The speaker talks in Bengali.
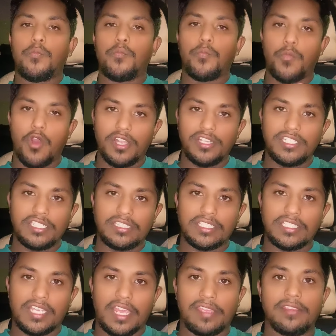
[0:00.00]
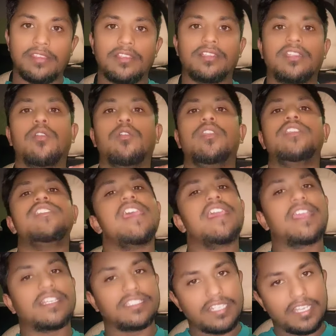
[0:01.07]
মন জিততে চায় তাহলে
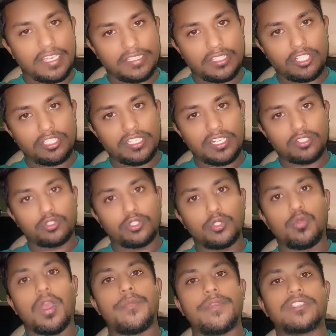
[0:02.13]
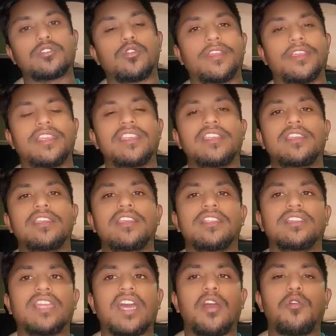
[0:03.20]
শেখ হাসিনাকে তারা যদি ওয়াপেস করে
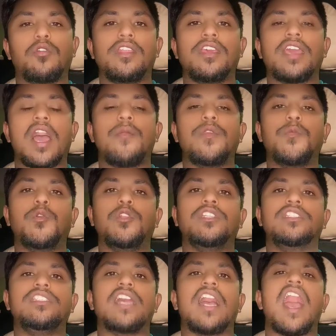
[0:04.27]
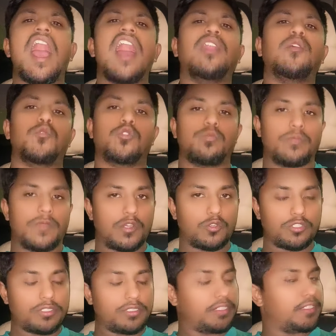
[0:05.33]
তাহলে আমি বলতেছি আর কোনো
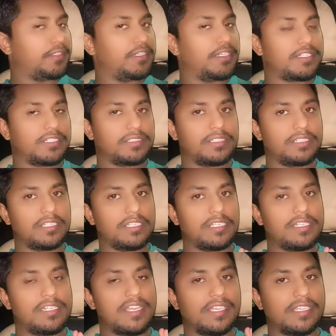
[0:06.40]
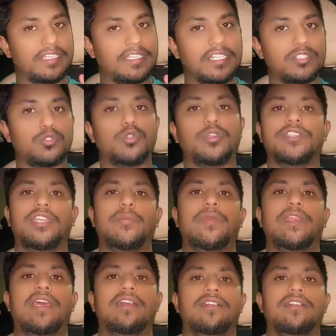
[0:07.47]
মানুষ ইন্ডিয়ার সাথে ইন্ডিয়াকে ঘৃণার চোখে দেখবে না